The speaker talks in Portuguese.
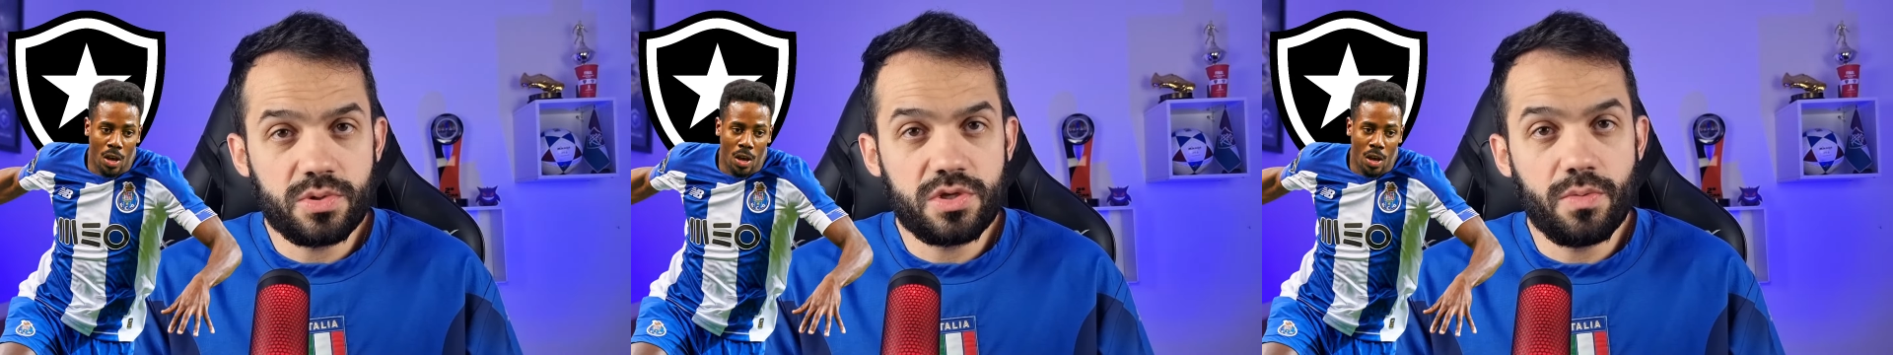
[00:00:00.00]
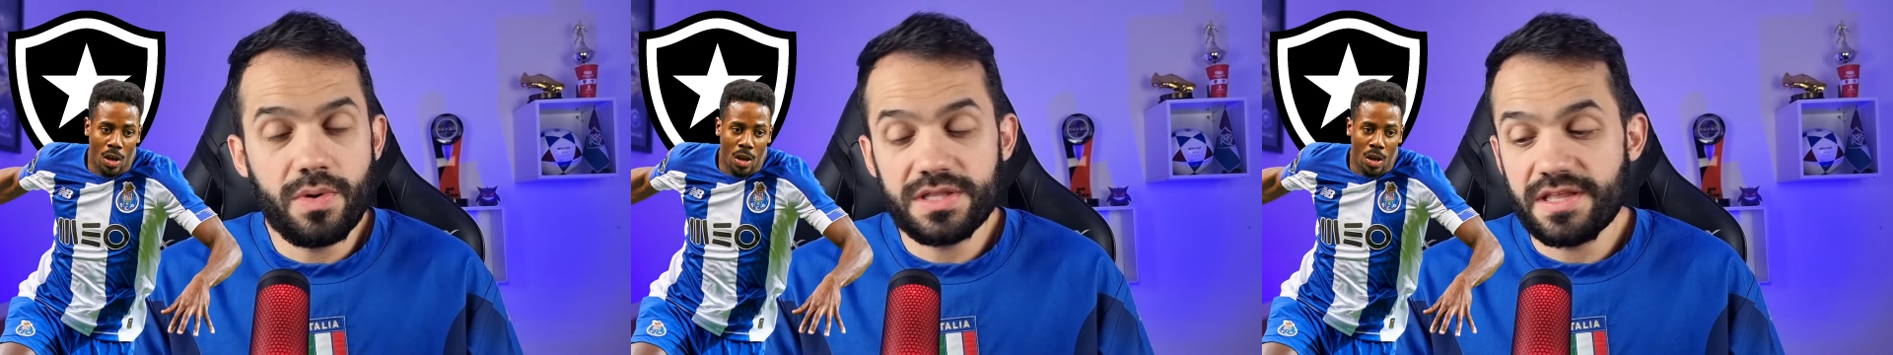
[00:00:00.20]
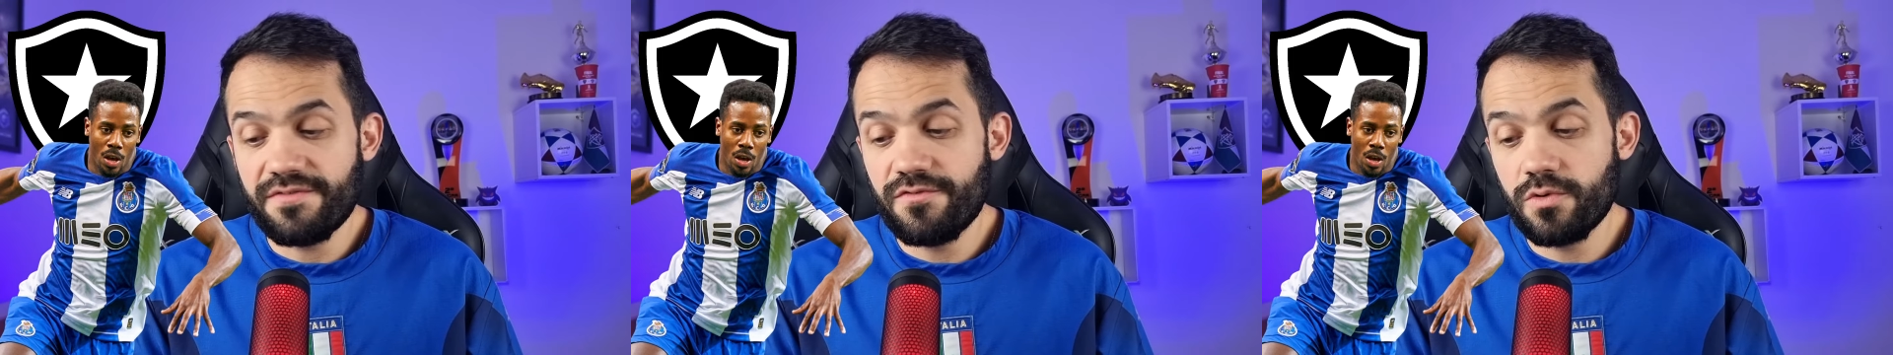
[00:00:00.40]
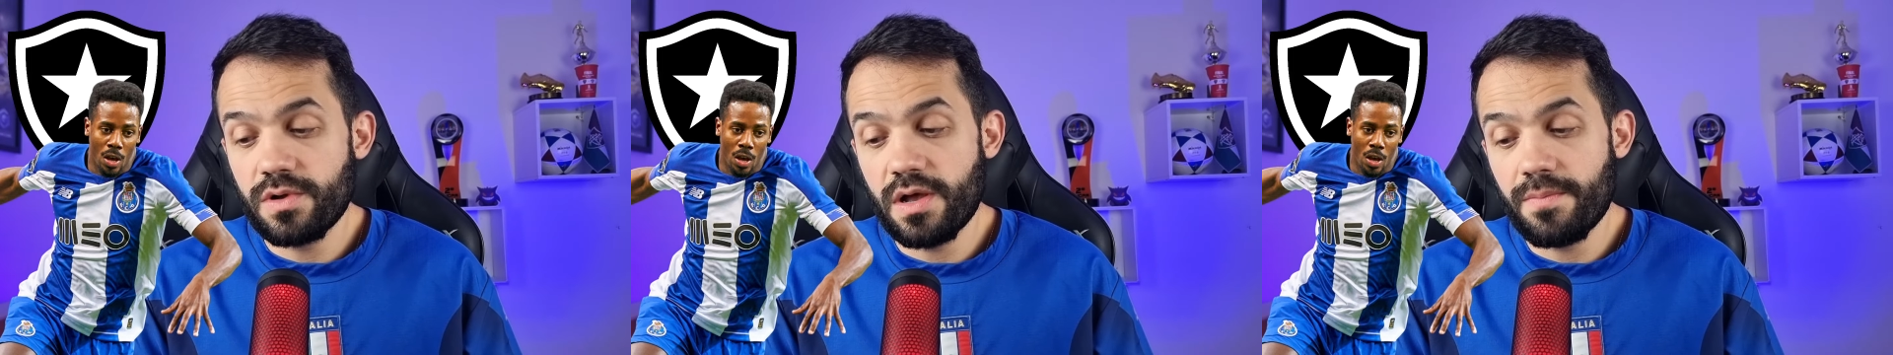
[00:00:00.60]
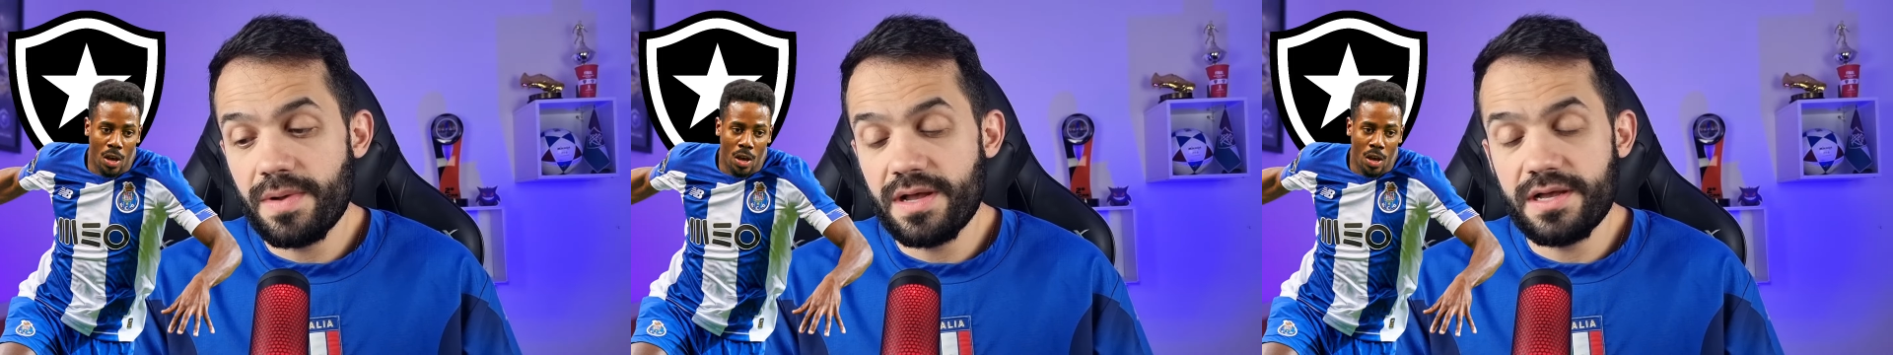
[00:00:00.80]
que o Botafogo
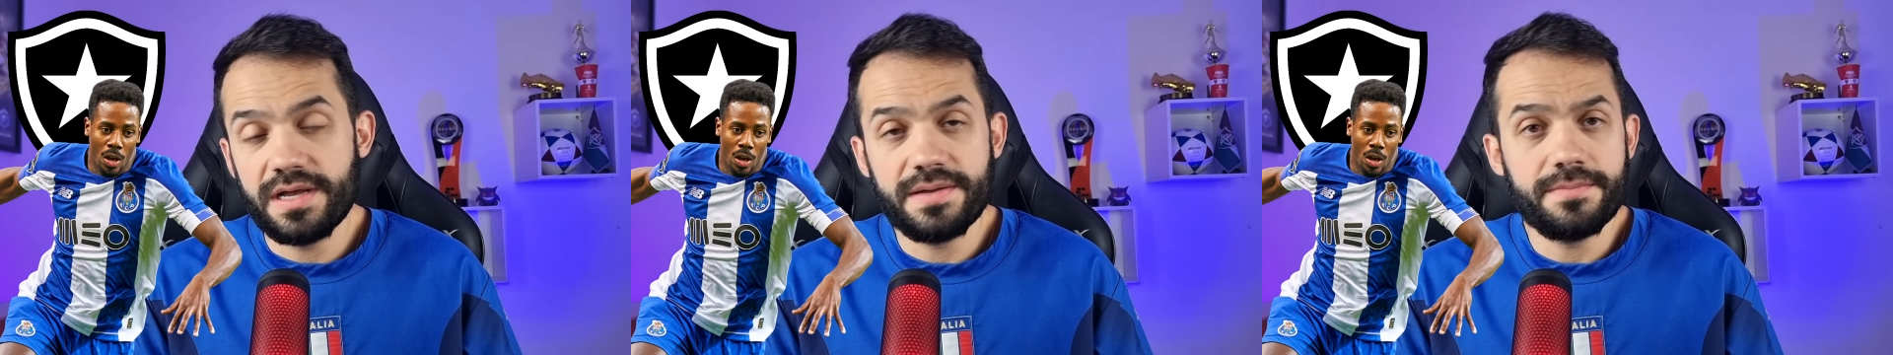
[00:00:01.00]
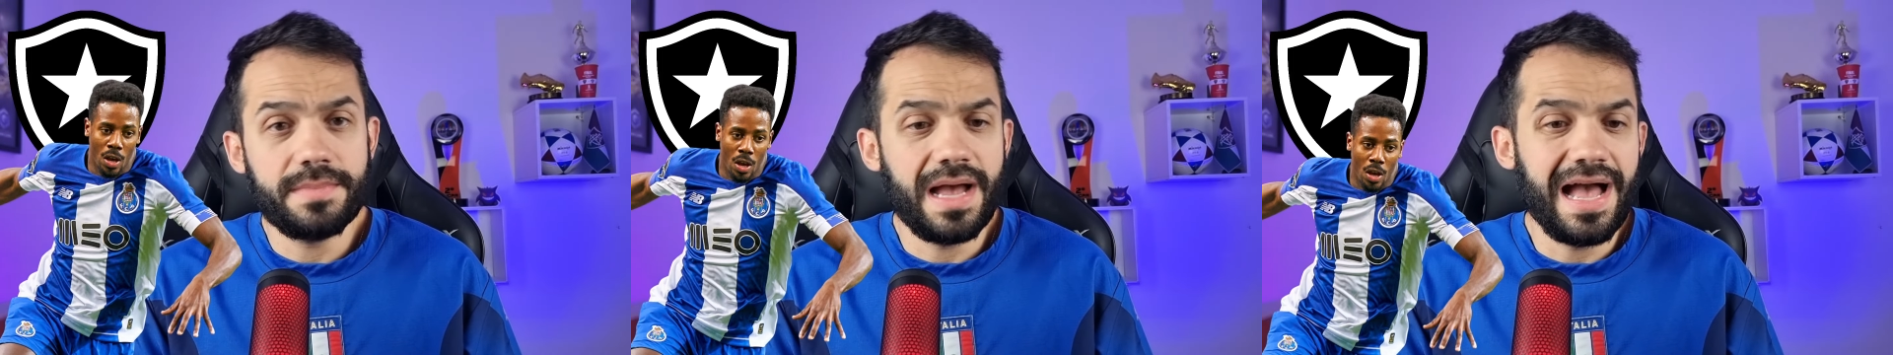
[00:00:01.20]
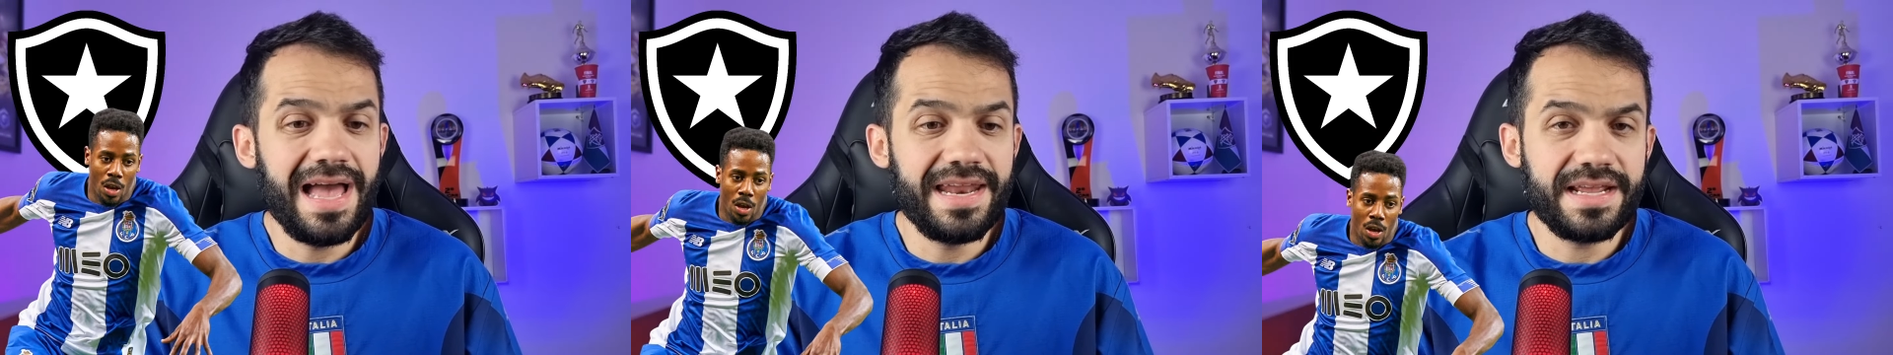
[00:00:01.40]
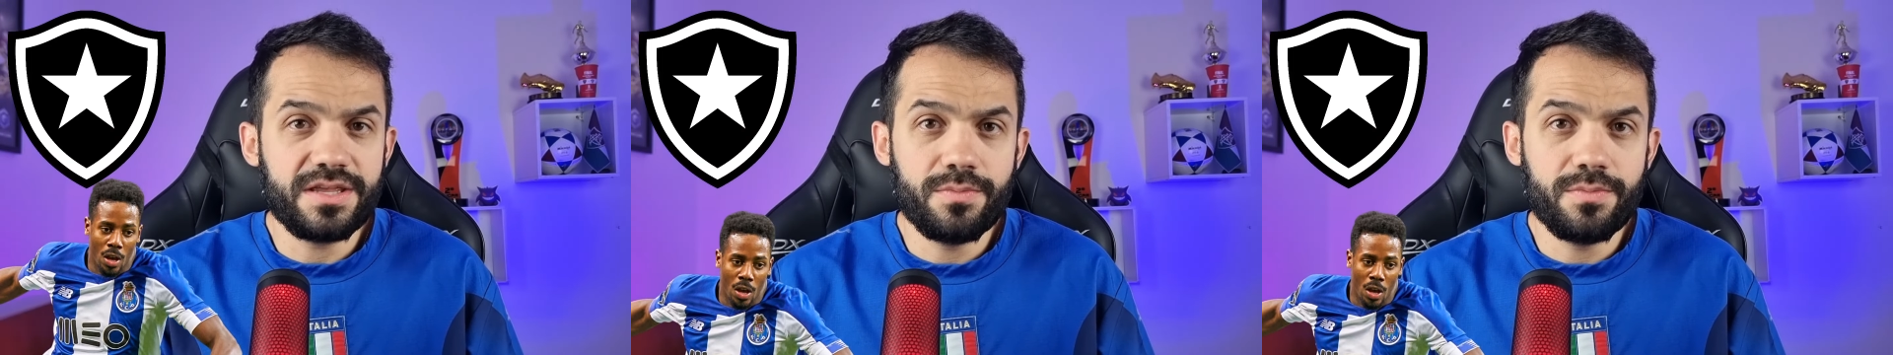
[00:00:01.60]
é uma, uma área